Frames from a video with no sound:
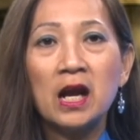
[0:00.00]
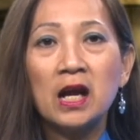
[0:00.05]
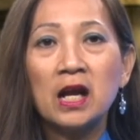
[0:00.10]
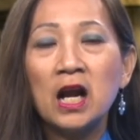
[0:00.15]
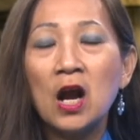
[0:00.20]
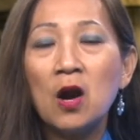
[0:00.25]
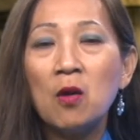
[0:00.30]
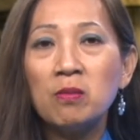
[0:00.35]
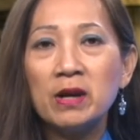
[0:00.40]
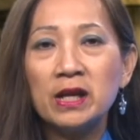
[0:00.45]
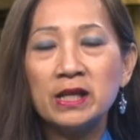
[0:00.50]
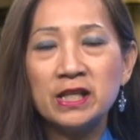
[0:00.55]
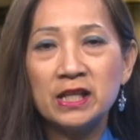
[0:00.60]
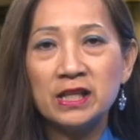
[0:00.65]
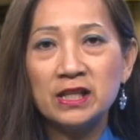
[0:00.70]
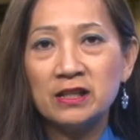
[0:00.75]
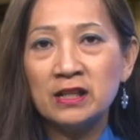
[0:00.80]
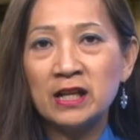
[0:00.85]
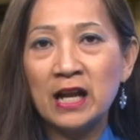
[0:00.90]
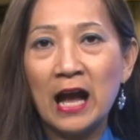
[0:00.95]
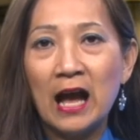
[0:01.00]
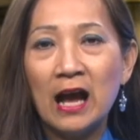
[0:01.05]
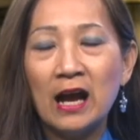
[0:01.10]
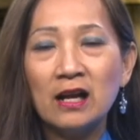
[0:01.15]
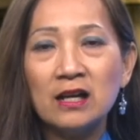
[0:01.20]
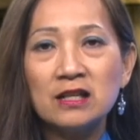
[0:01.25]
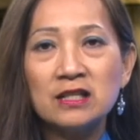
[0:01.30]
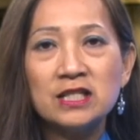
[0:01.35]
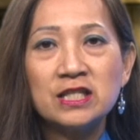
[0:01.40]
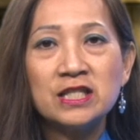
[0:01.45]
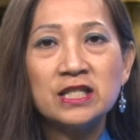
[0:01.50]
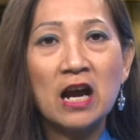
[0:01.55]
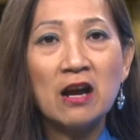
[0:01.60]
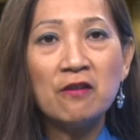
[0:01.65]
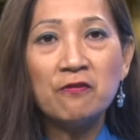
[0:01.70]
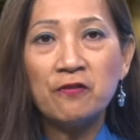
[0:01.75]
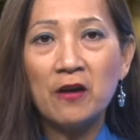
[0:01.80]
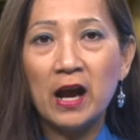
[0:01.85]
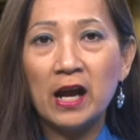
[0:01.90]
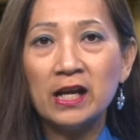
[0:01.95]
Không là gì nữa cả, chẳng
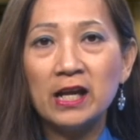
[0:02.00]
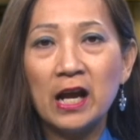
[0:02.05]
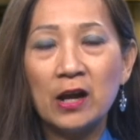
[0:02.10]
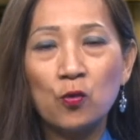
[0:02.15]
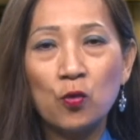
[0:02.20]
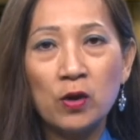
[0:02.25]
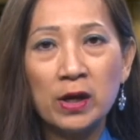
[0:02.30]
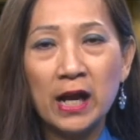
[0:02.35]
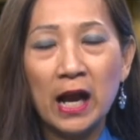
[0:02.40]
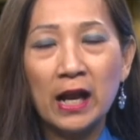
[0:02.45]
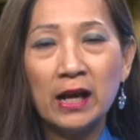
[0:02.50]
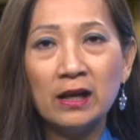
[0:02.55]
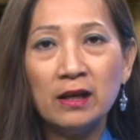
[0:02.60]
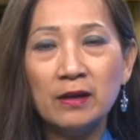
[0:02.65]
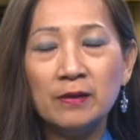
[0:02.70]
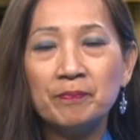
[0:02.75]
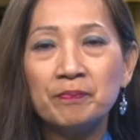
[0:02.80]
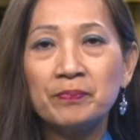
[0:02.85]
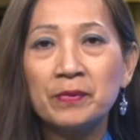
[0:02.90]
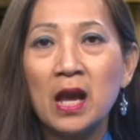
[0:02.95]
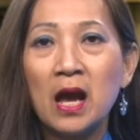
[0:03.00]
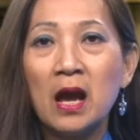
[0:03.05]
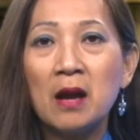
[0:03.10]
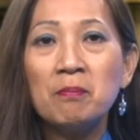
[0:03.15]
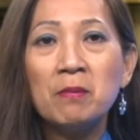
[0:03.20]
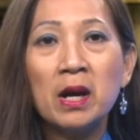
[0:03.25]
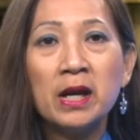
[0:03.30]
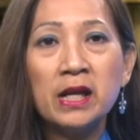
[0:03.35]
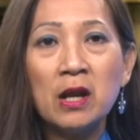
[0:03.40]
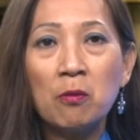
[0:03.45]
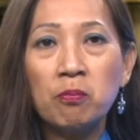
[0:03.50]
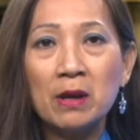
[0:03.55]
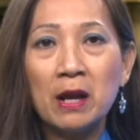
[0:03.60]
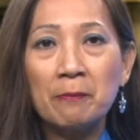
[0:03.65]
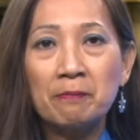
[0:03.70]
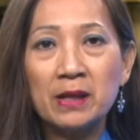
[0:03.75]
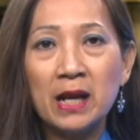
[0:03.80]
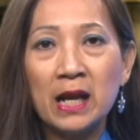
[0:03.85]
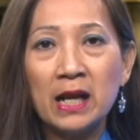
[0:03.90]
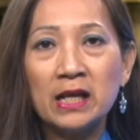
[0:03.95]
phải ngày quốc khánh. Bởi độc
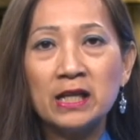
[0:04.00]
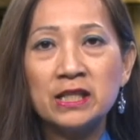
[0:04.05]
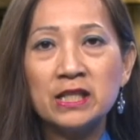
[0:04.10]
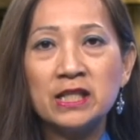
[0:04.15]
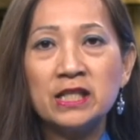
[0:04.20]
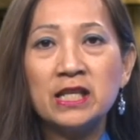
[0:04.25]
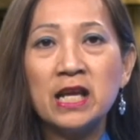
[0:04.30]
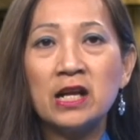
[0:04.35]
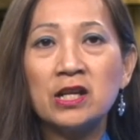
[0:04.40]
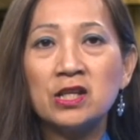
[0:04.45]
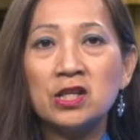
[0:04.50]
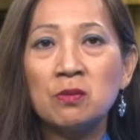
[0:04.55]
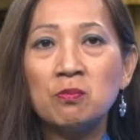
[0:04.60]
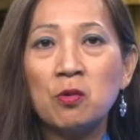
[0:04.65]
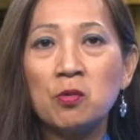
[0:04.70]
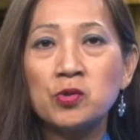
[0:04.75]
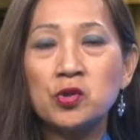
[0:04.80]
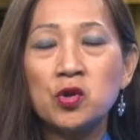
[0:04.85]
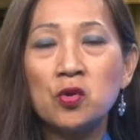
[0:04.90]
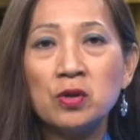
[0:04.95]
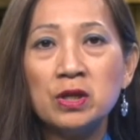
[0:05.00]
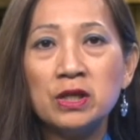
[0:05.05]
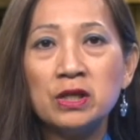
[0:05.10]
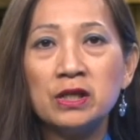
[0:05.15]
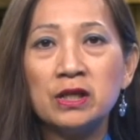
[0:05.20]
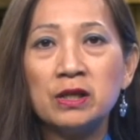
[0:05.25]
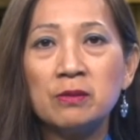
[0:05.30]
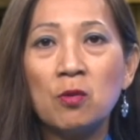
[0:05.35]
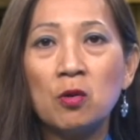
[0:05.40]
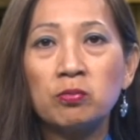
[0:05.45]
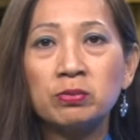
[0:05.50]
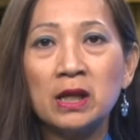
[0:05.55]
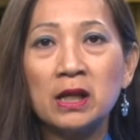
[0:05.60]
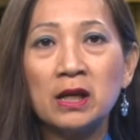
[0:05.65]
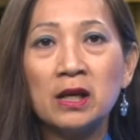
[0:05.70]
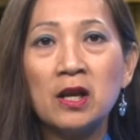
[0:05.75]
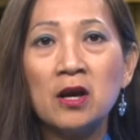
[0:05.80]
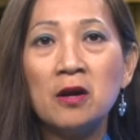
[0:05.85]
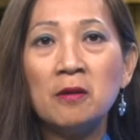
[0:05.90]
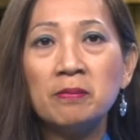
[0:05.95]
lập này chỉ dành cho một số người, một
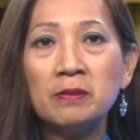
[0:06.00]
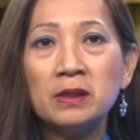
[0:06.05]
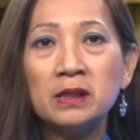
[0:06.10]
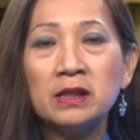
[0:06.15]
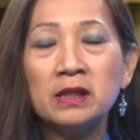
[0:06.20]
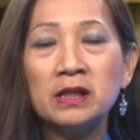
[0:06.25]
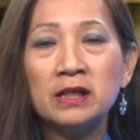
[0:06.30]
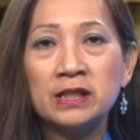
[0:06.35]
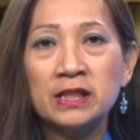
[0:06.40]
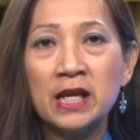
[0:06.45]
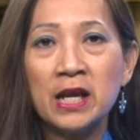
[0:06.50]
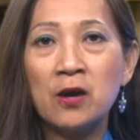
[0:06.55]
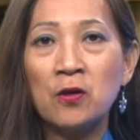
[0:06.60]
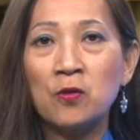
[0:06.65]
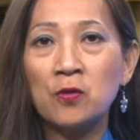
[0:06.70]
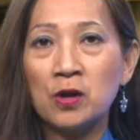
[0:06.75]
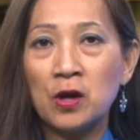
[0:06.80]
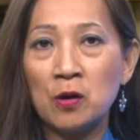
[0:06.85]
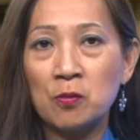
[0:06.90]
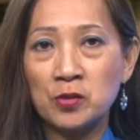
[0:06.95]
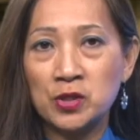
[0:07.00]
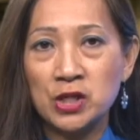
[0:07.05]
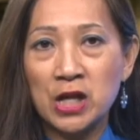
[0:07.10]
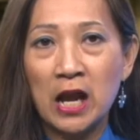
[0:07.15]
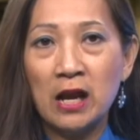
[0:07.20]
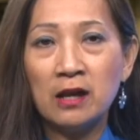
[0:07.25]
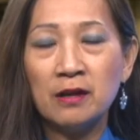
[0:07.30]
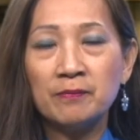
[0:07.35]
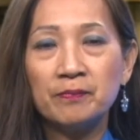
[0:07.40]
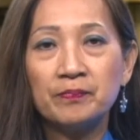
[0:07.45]
tầng lớp, người theo Cộng sản.